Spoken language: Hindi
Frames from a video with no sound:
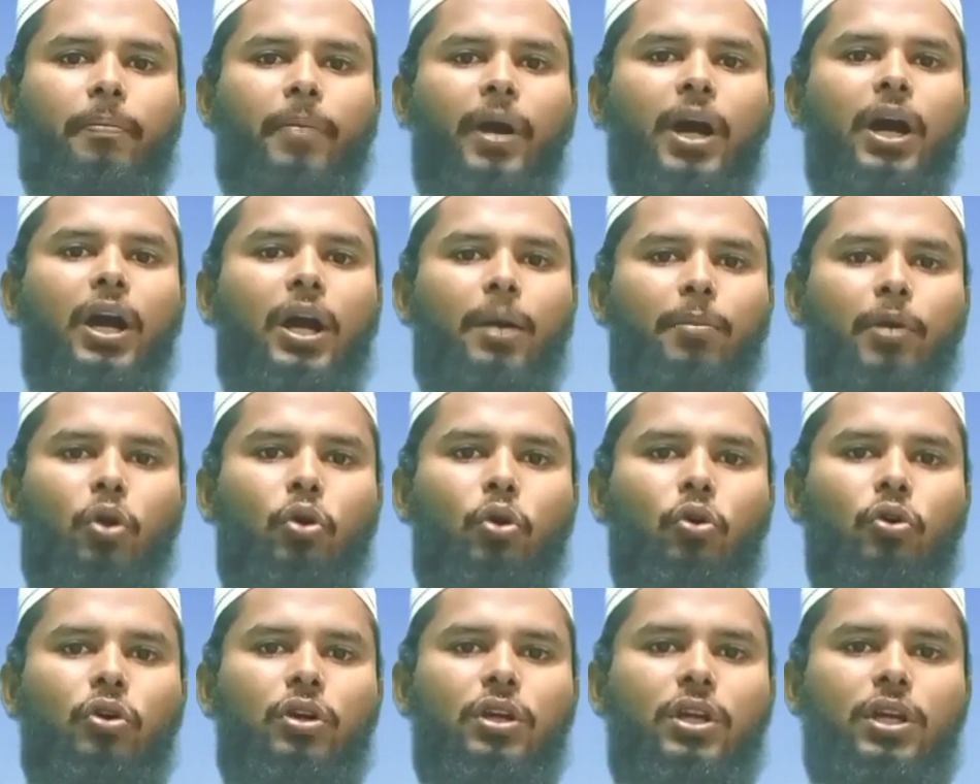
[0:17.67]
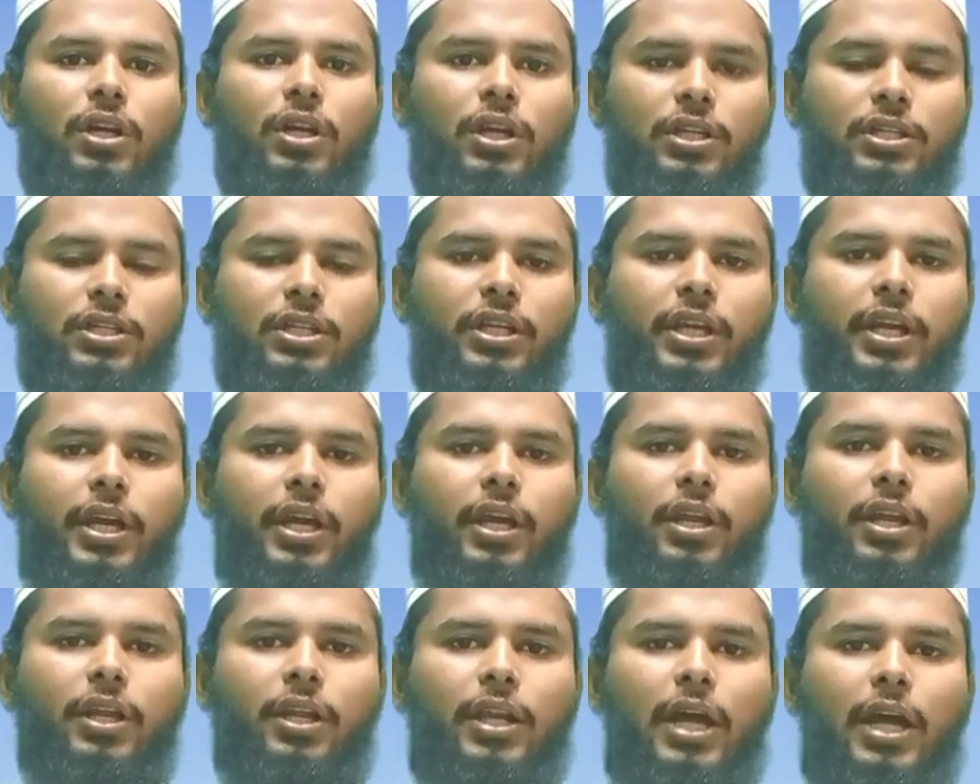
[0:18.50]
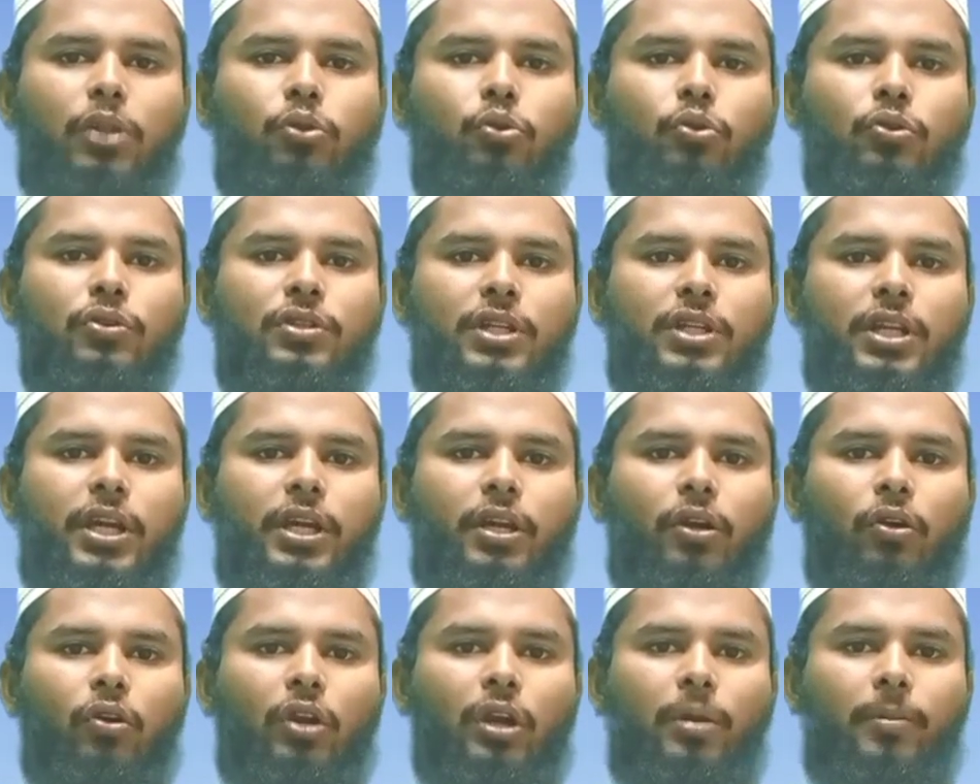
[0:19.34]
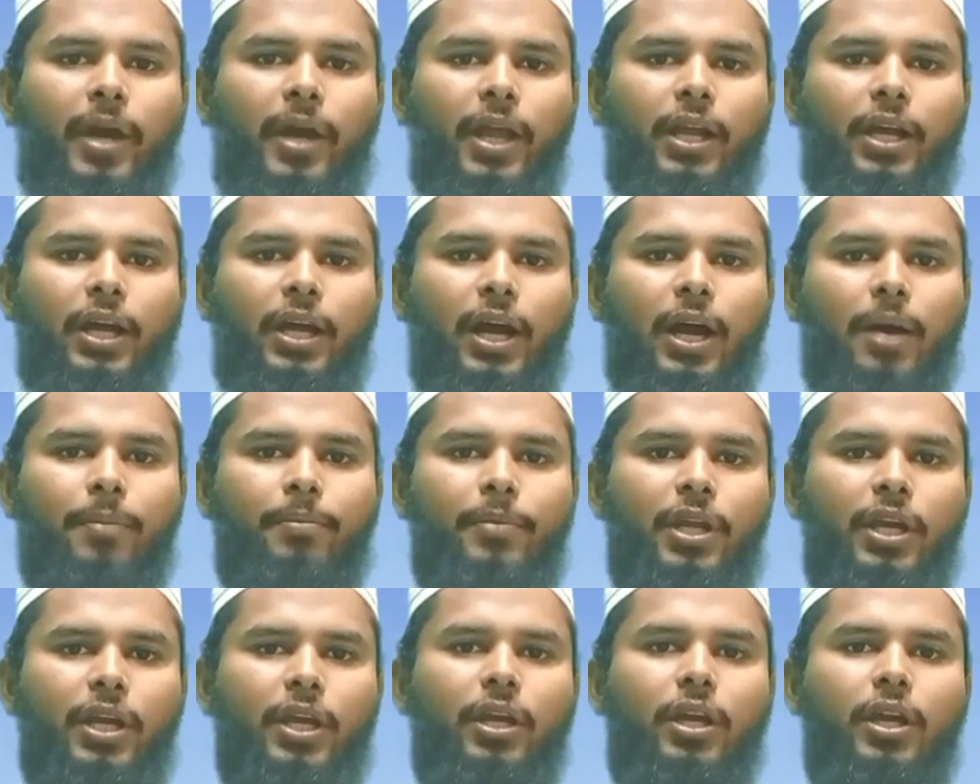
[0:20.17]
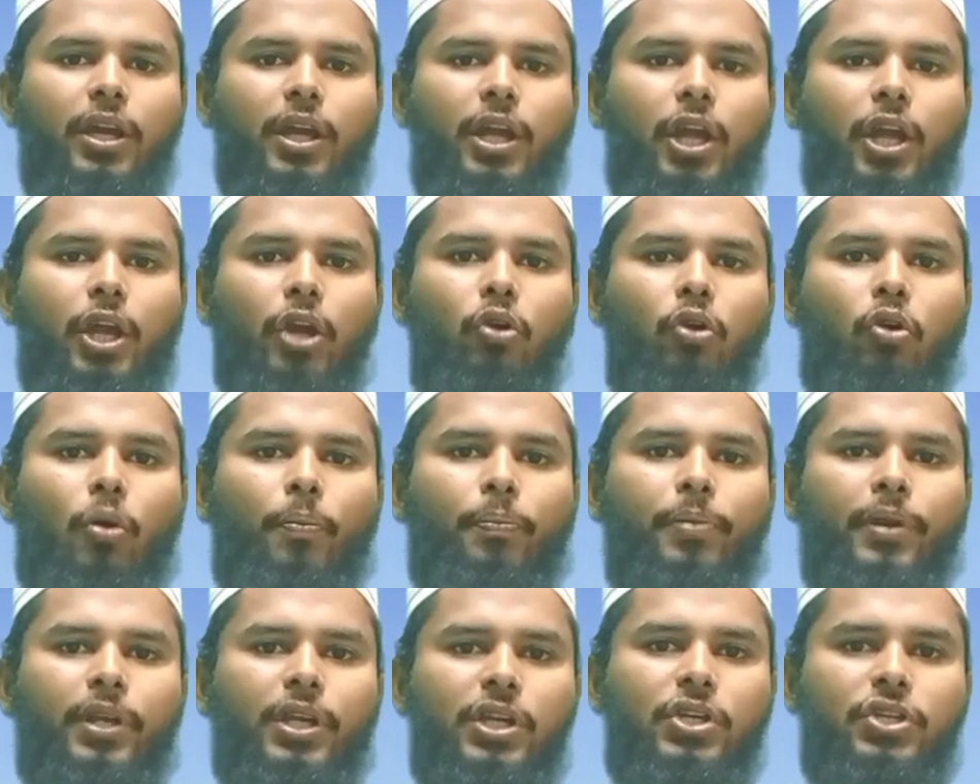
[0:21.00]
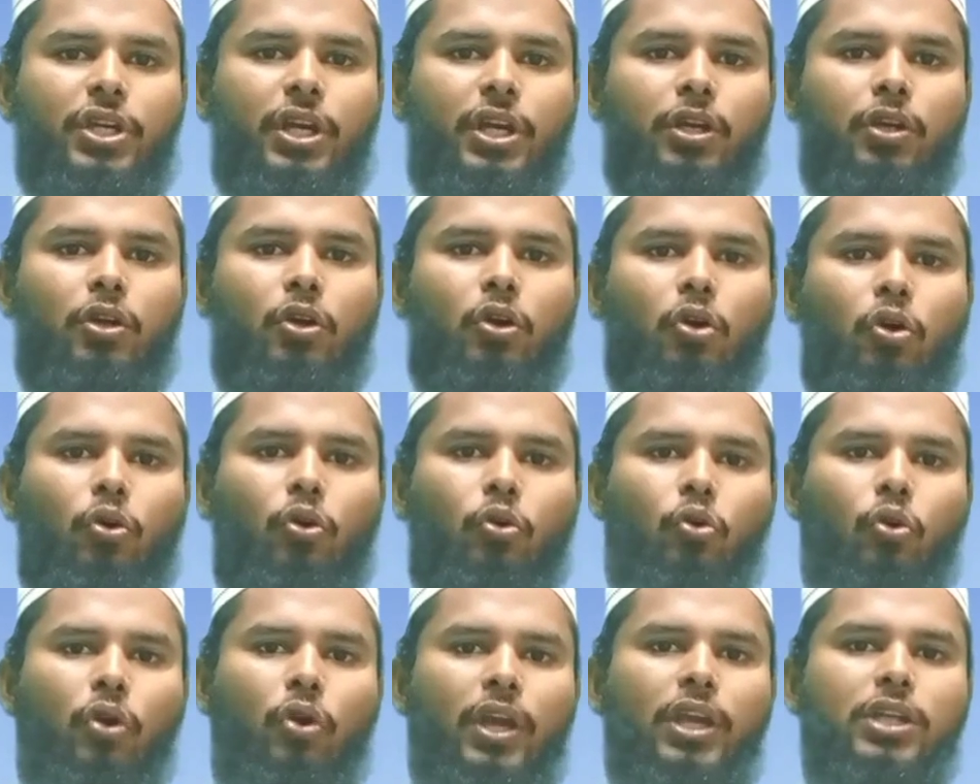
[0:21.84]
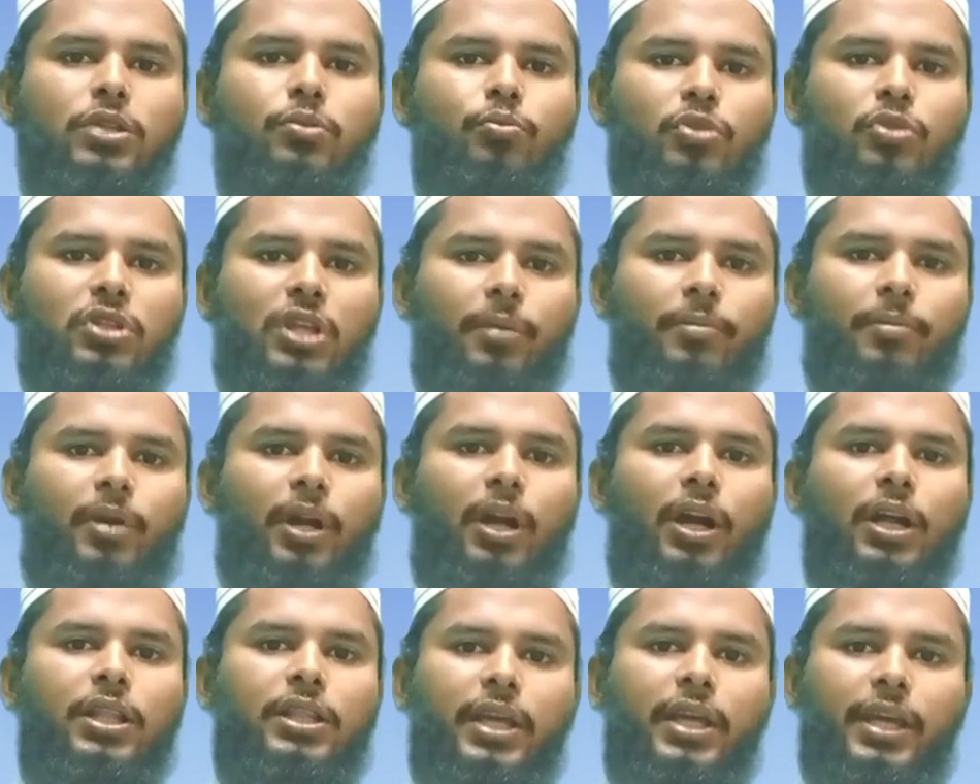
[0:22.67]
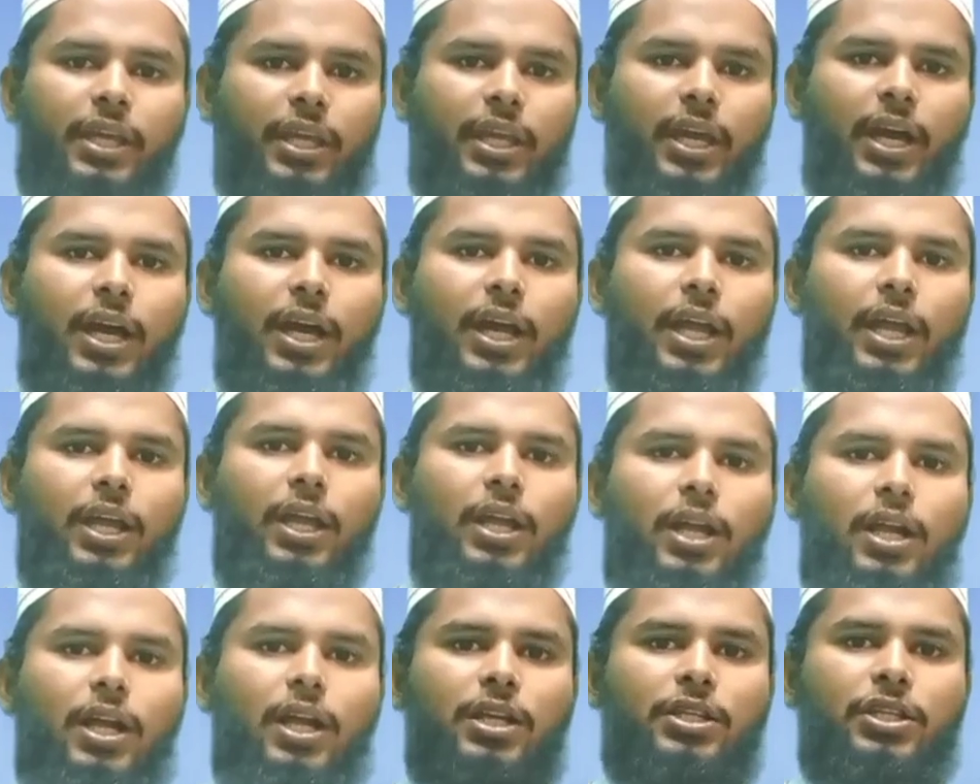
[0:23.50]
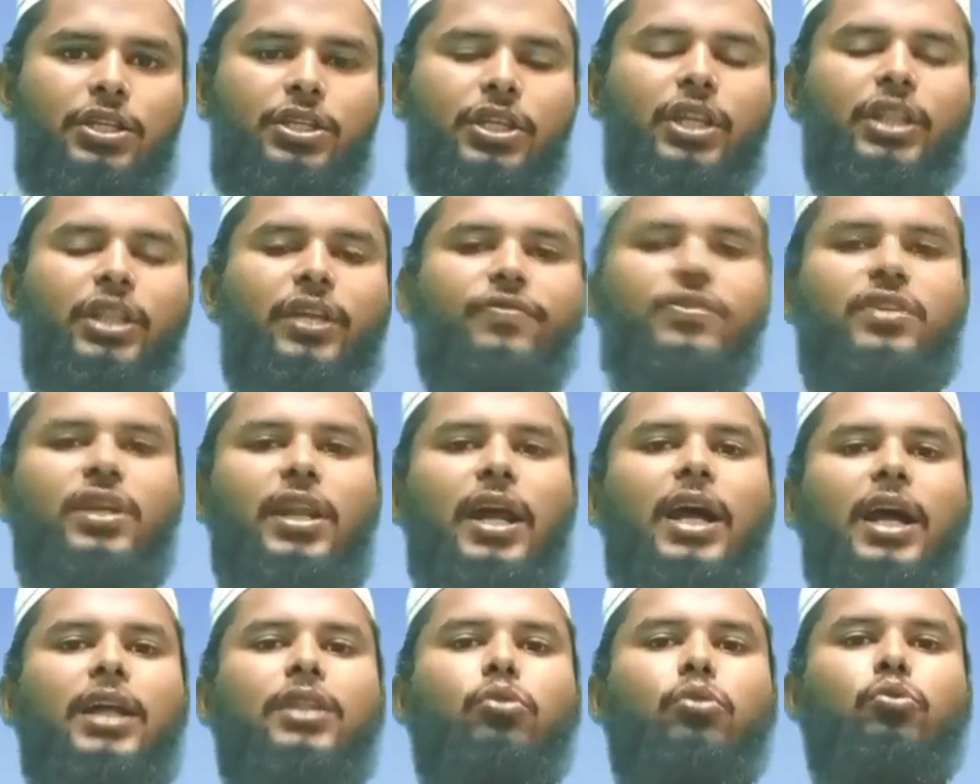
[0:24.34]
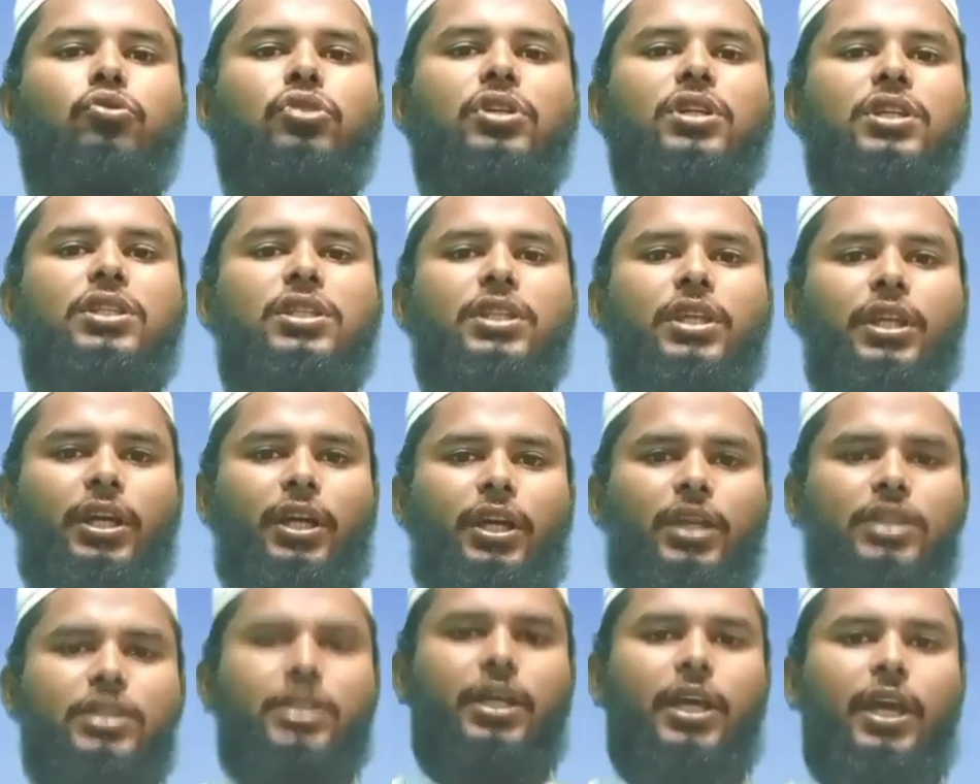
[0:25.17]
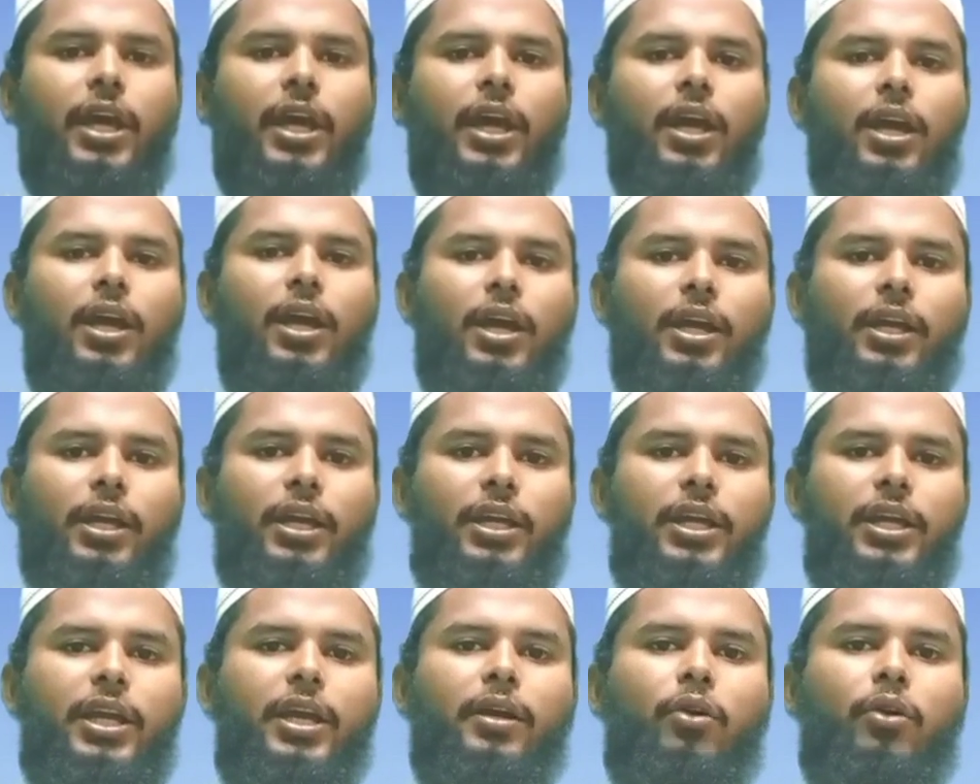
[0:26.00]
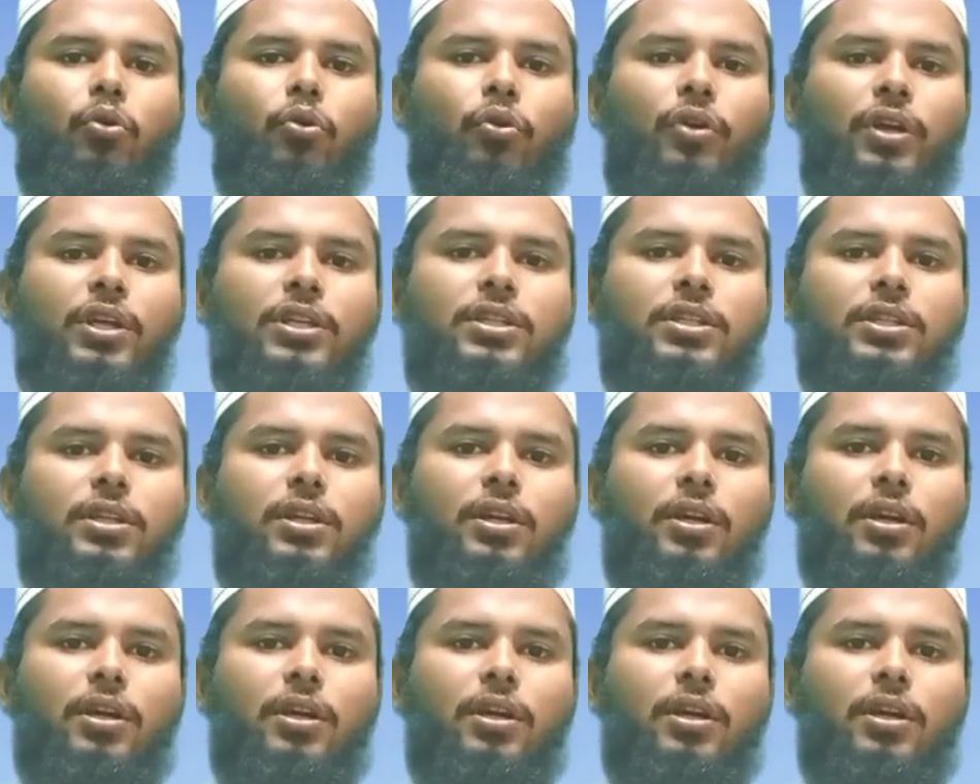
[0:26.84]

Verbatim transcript: बाखबर हो इसलिए लातूर ज़िले के कराम ने एक कॉम्पिटिशन और कोइस मुसाबा तय किया है जिसकी तफसीत कुछ इस तरीके से है कि ये कोइस